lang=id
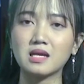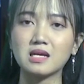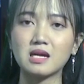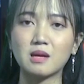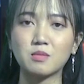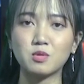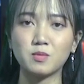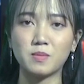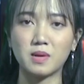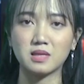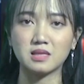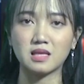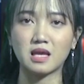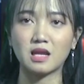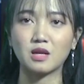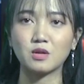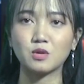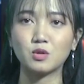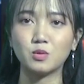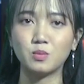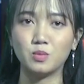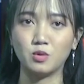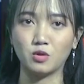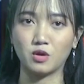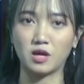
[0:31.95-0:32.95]
B, Kabupaten
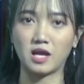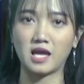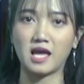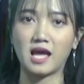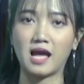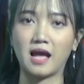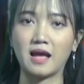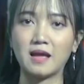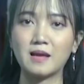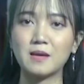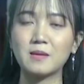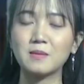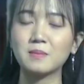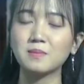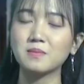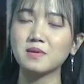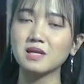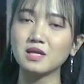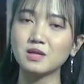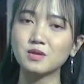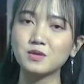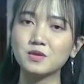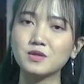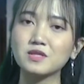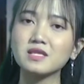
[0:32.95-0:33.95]
Kuburaya.
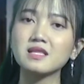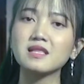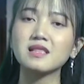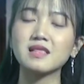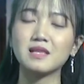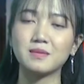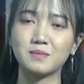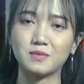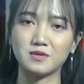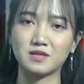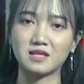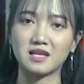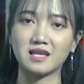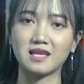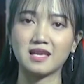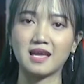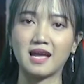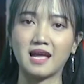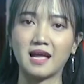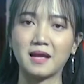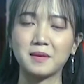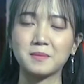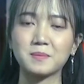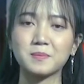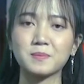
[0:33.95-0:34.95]
Berikut
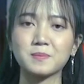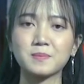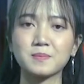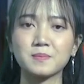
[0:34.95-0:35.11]
liputannya.